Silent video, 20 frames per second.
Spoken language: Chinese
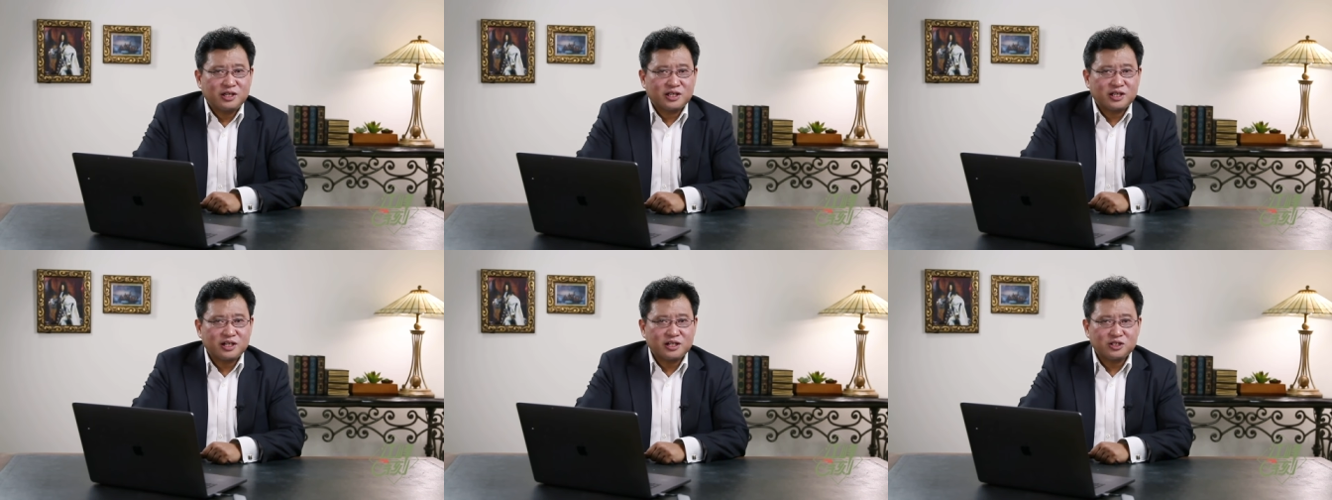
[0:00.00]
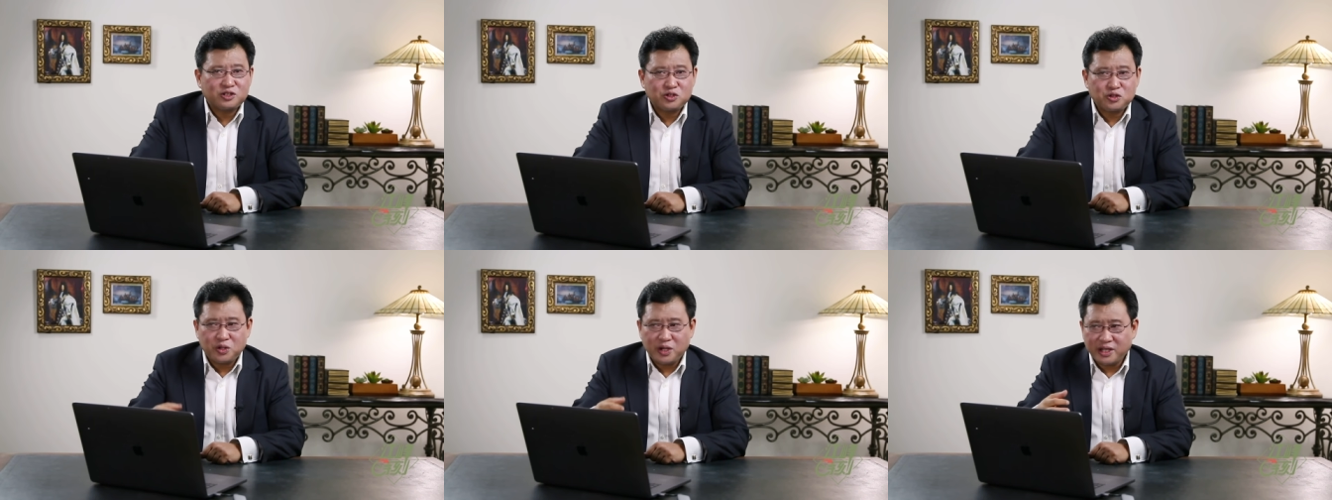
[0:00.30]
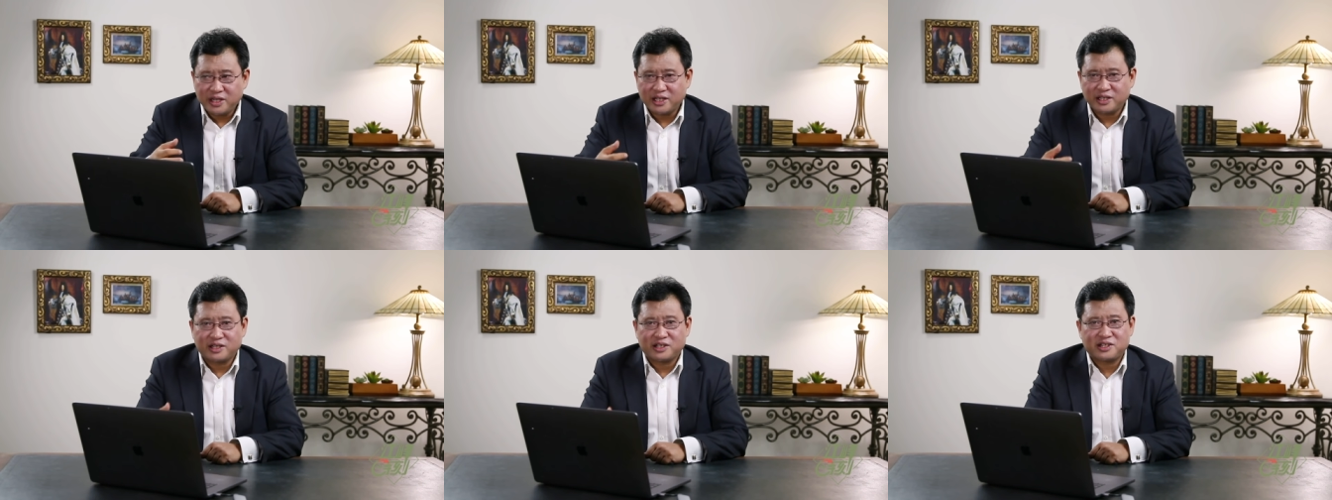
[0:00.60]
更
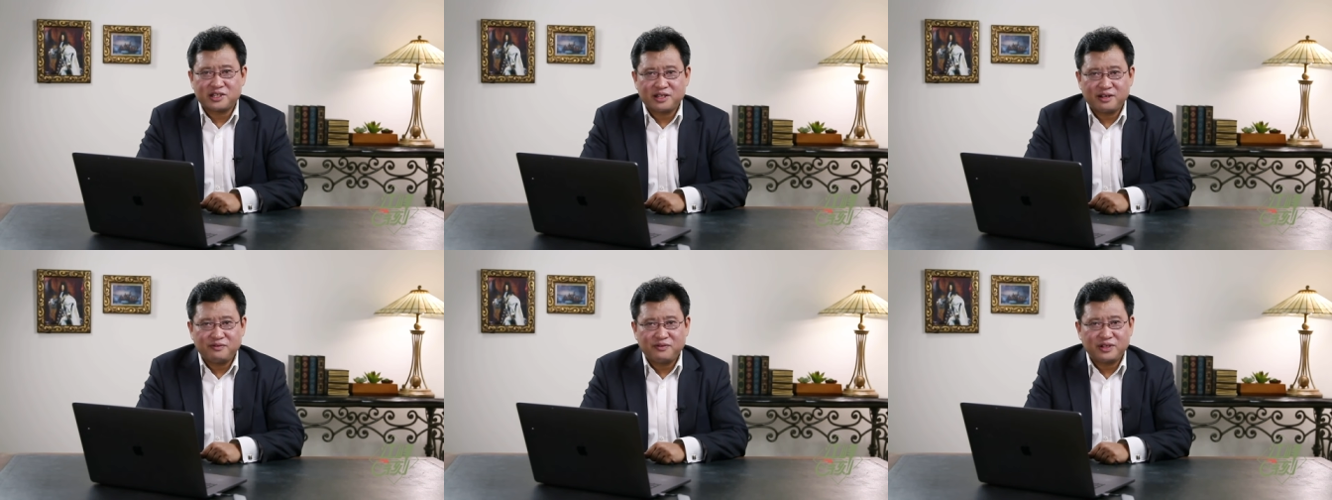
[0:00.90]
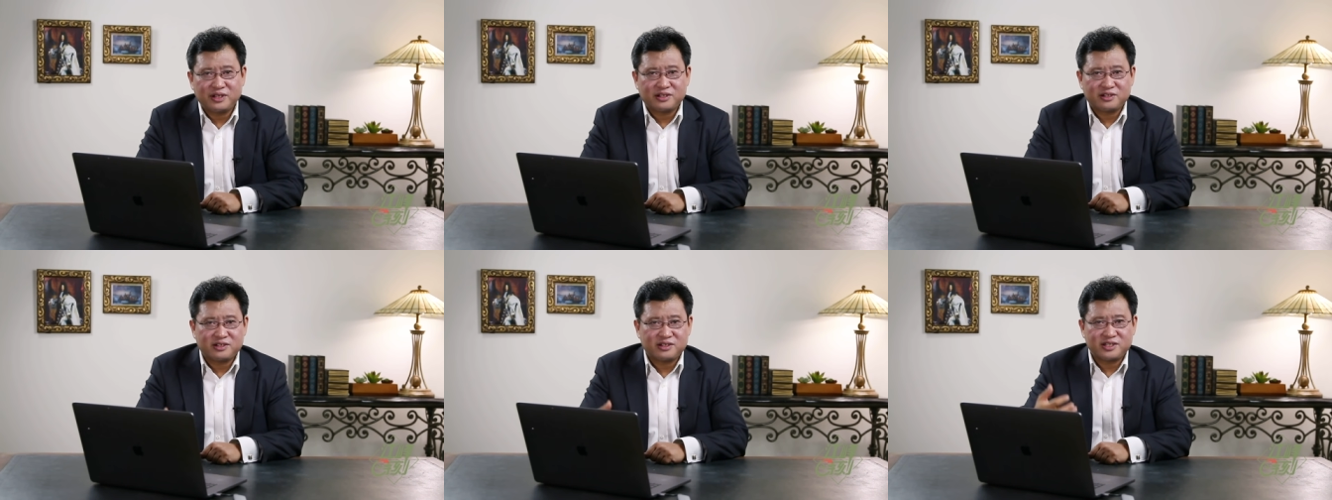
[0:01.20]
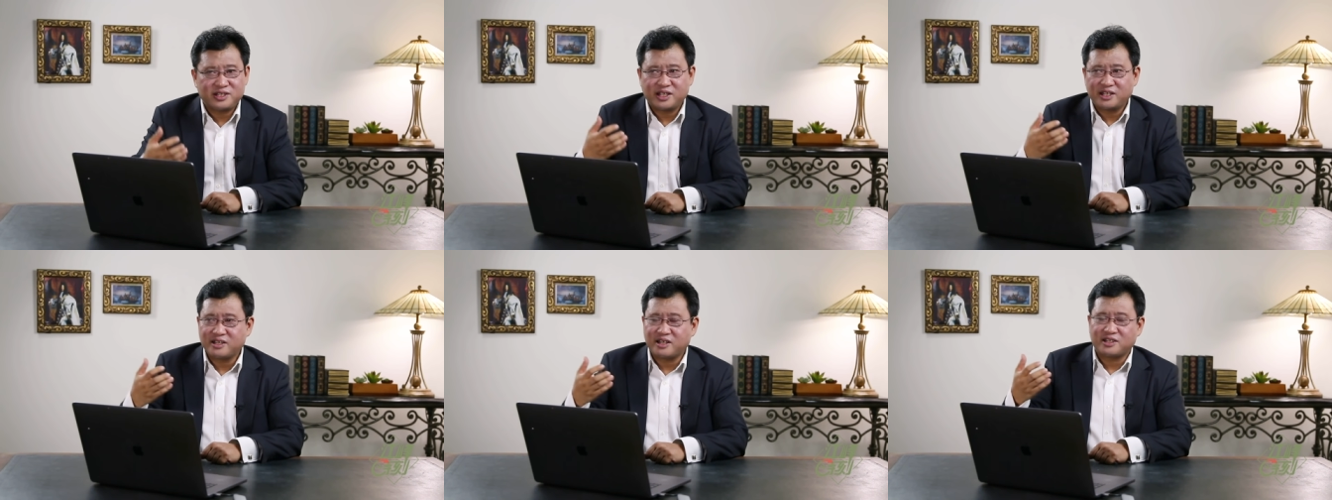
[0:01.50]
确定的身份呢是
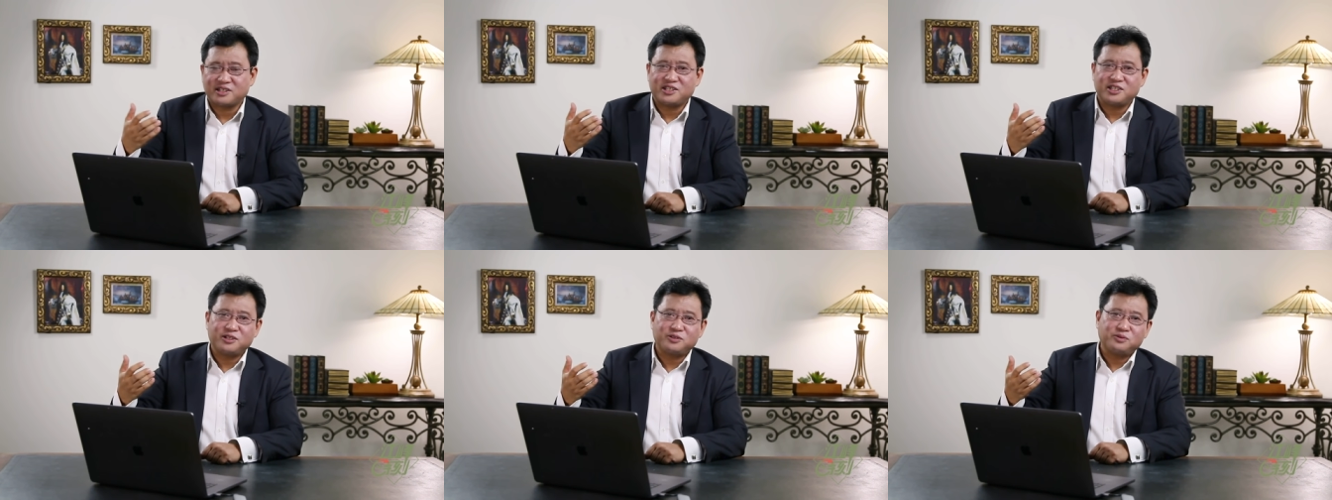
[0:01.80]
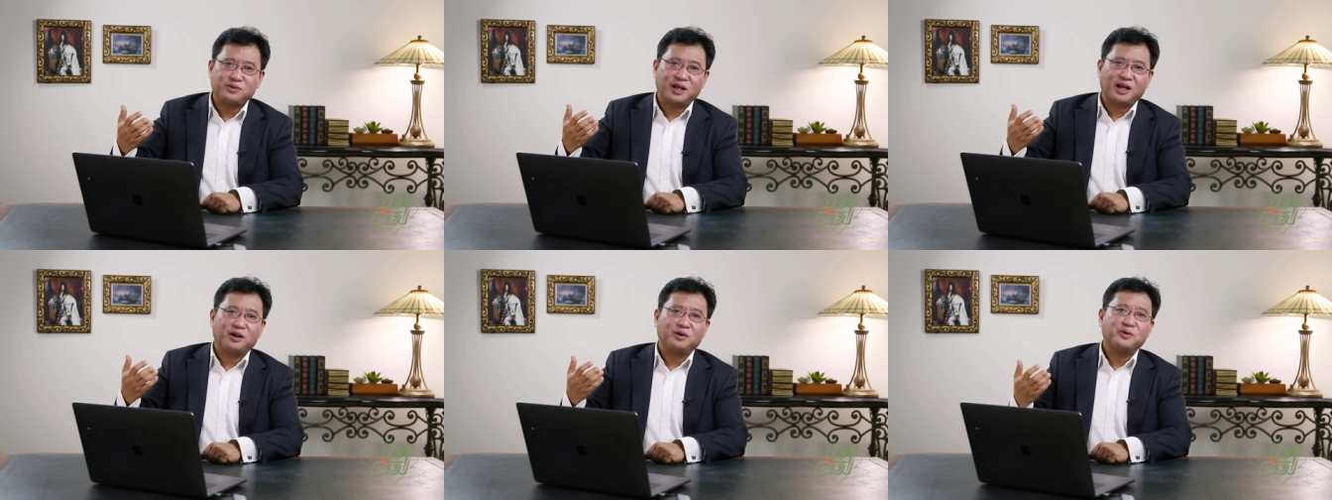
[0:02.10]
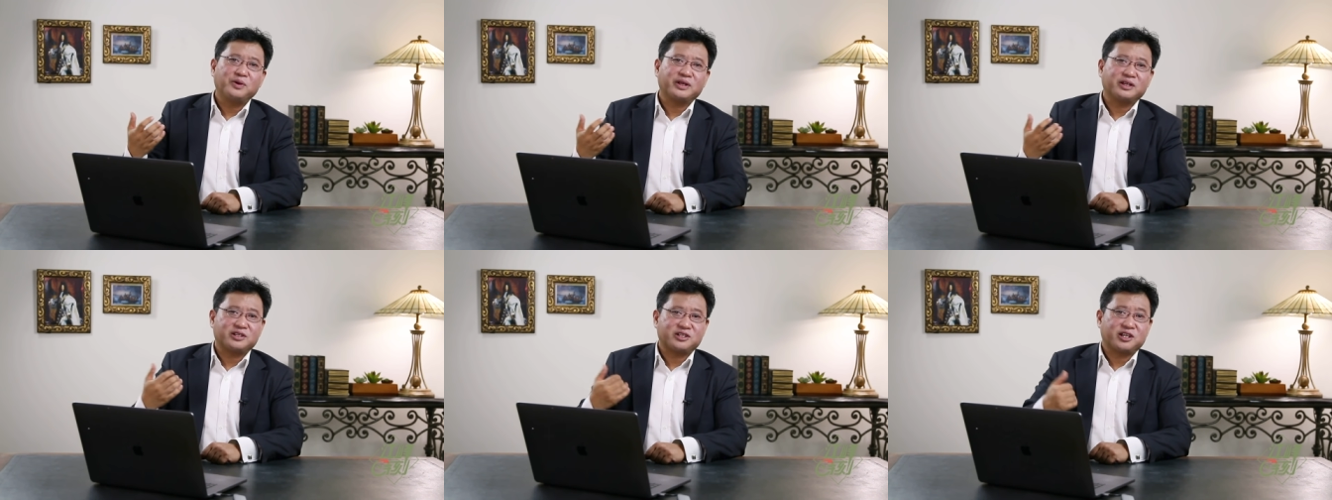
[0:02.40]
香港金融行
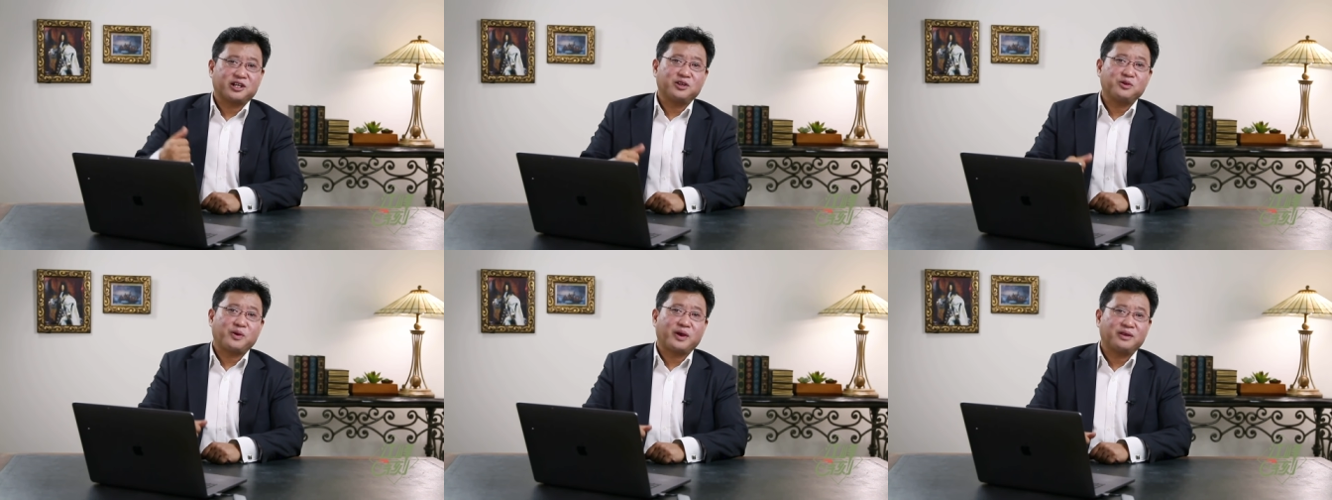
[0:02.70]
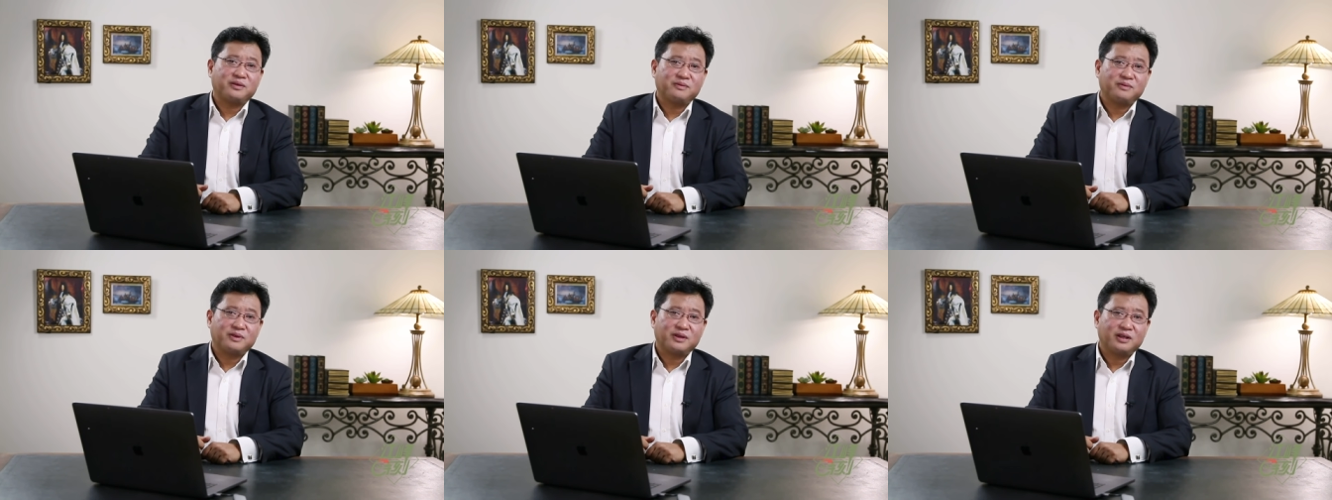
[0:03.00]
会的成员。